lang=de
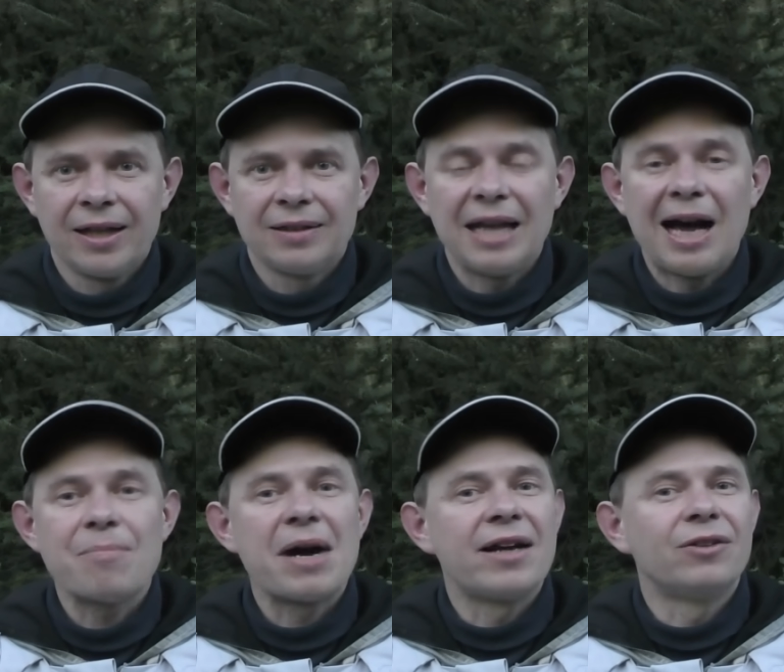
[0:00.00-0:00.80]
Sie
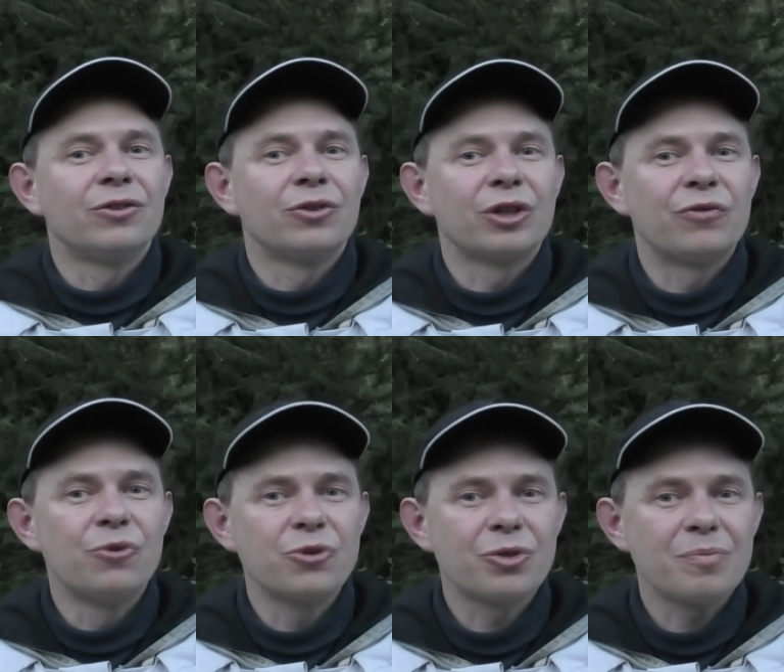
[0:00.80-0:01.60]
haben ein
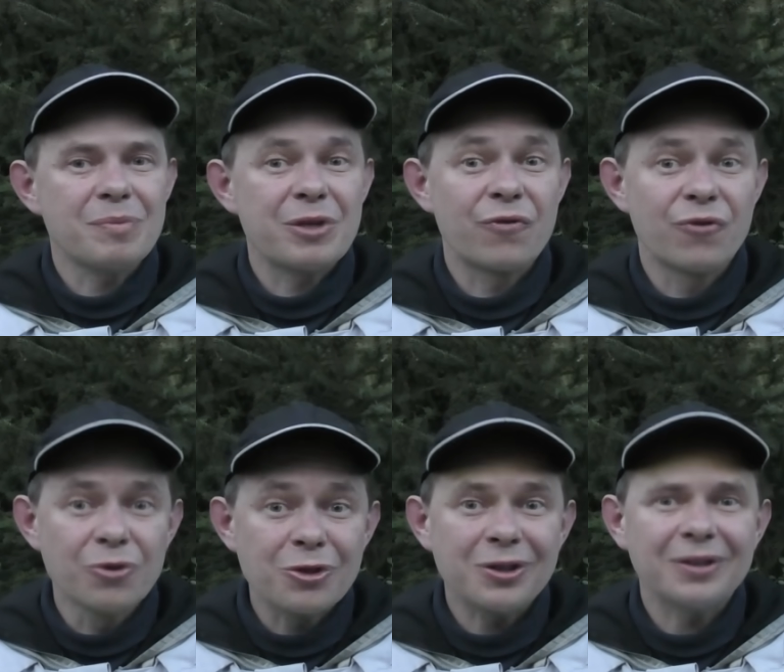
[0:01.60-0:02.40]
Refugium
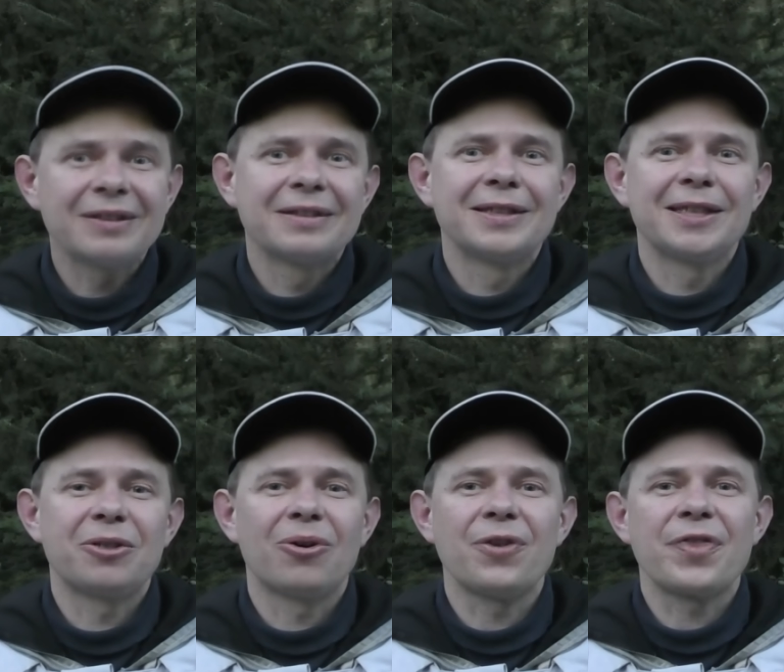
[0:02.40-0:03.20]
gefunden. Sie
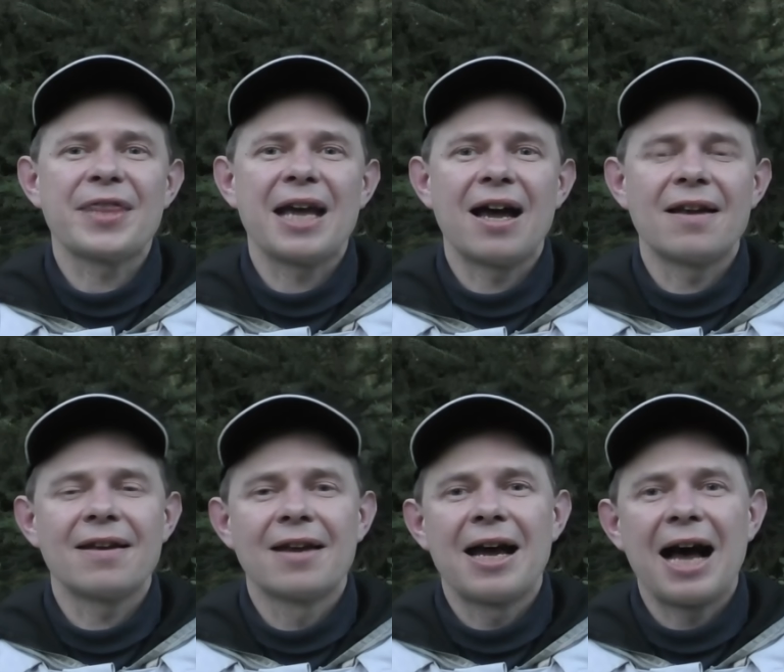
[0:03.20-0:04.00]
konnten ein
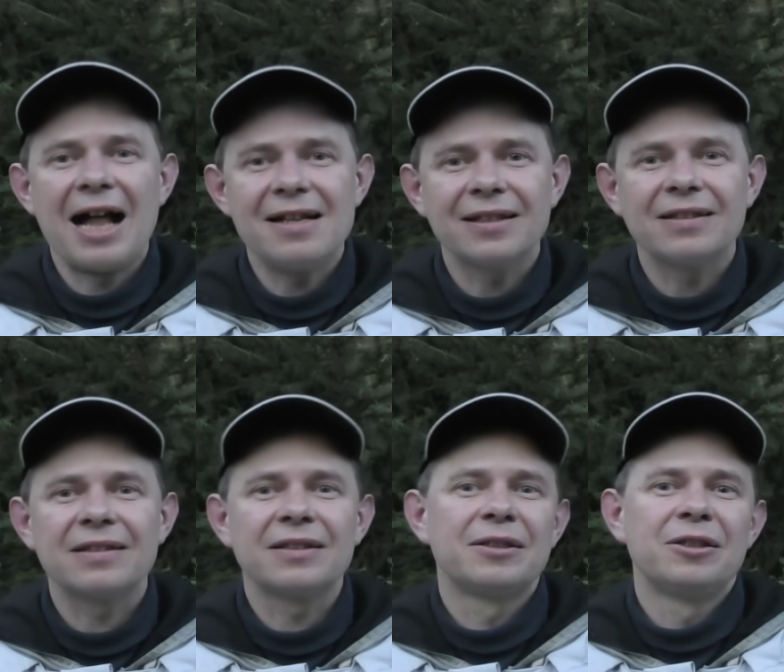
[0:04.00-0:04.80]

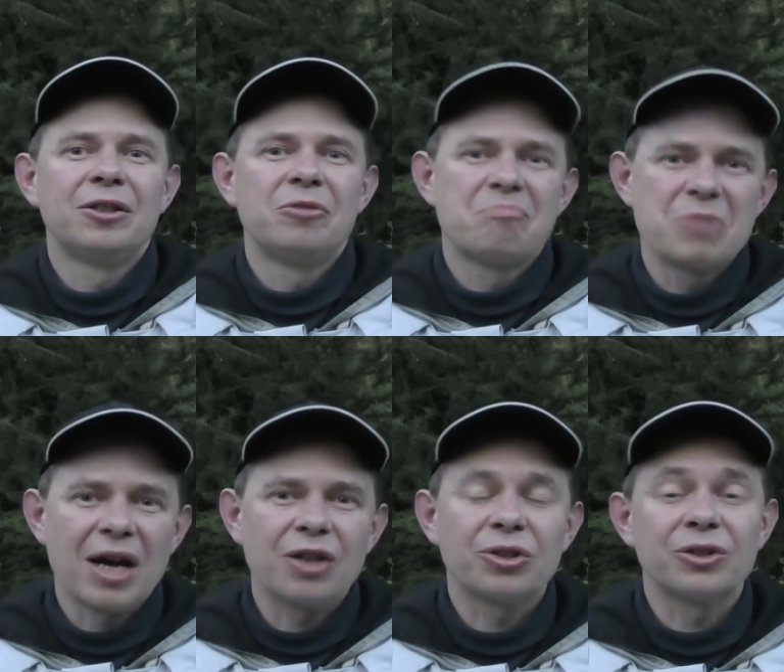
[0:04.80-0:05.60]
altes,
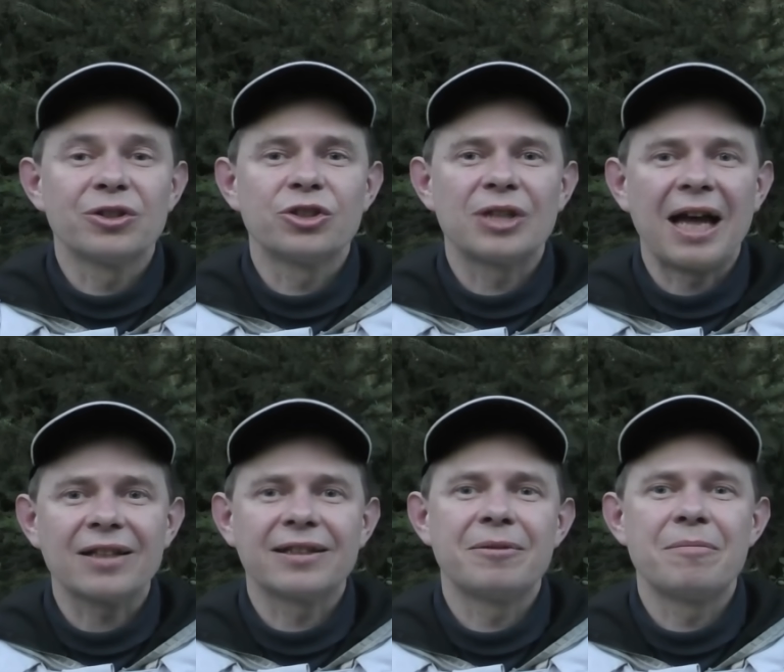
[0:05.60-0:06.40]
ja schon
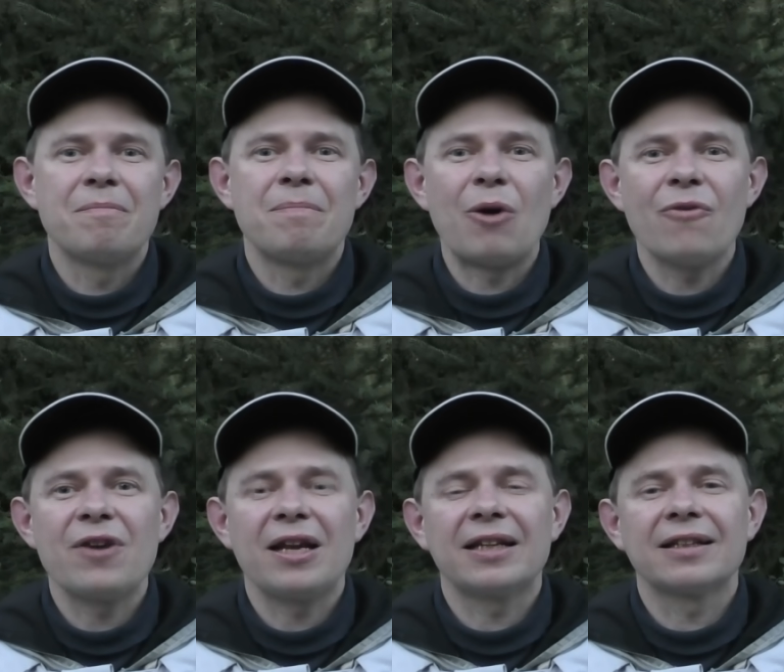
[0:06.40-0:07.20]
stark
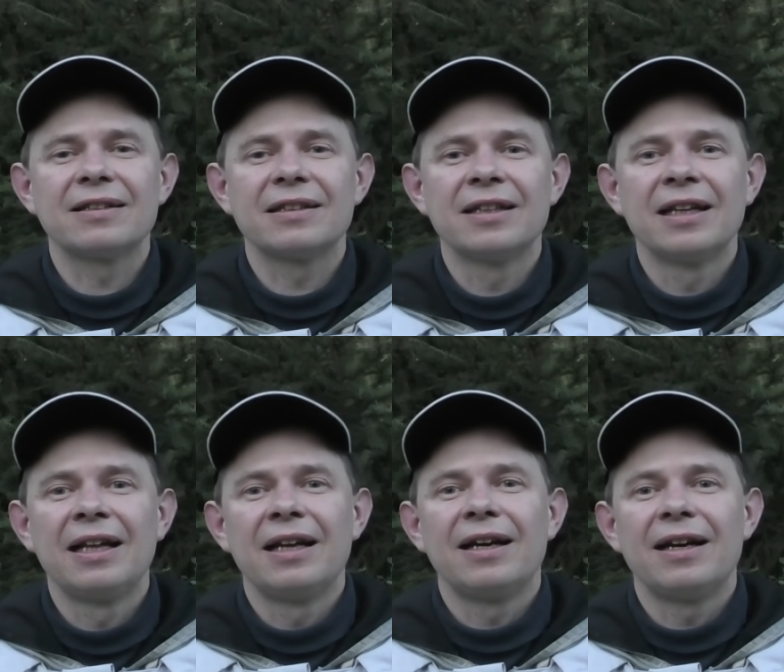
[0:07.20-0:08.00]
baufälliges
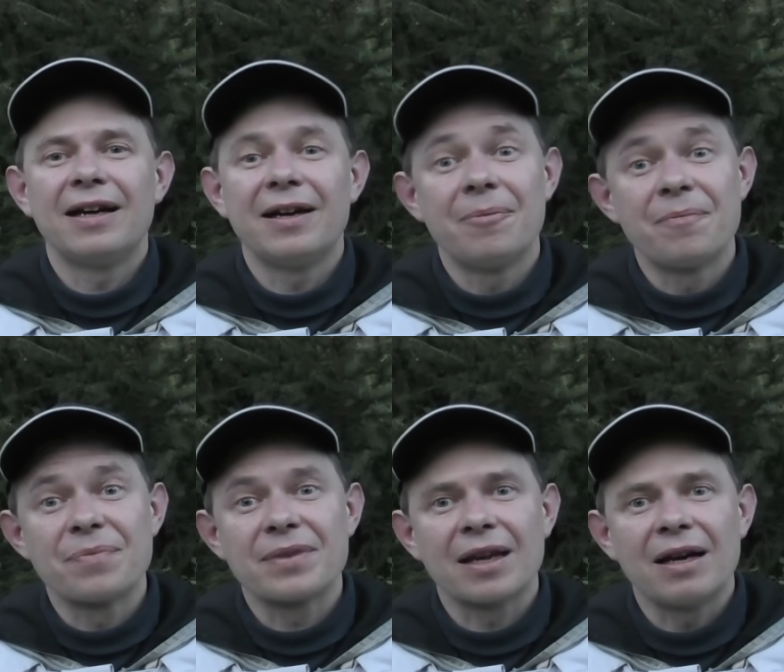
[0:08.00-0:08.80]

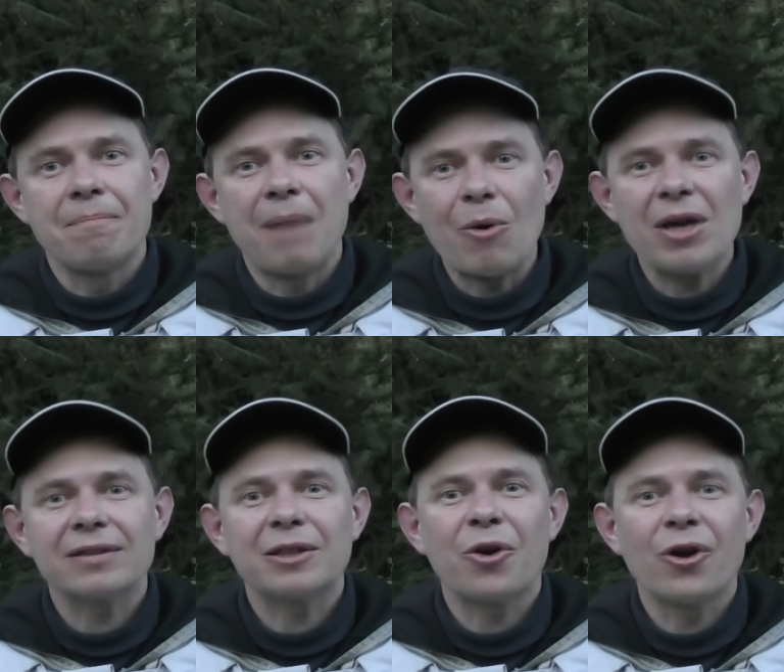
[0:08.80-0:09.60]
ähm,
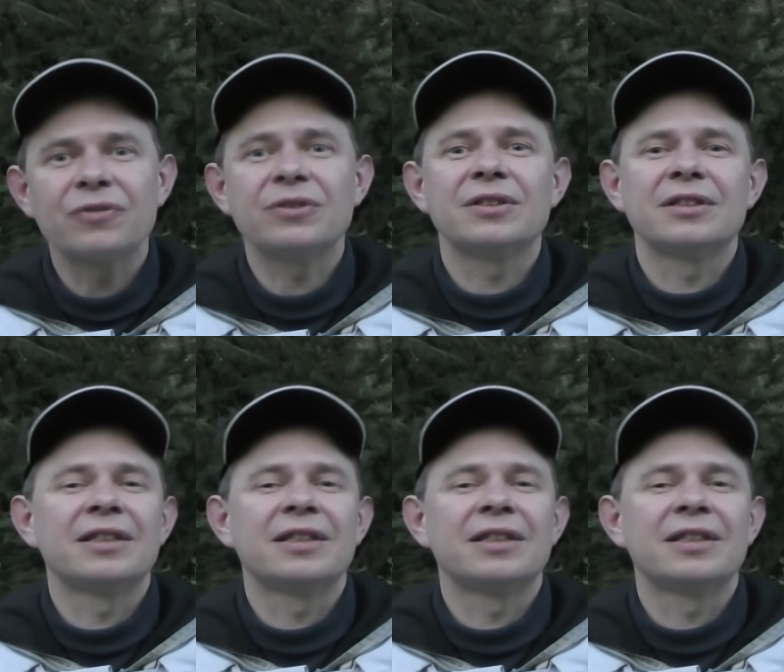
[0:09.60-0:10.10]
Bauerngehöft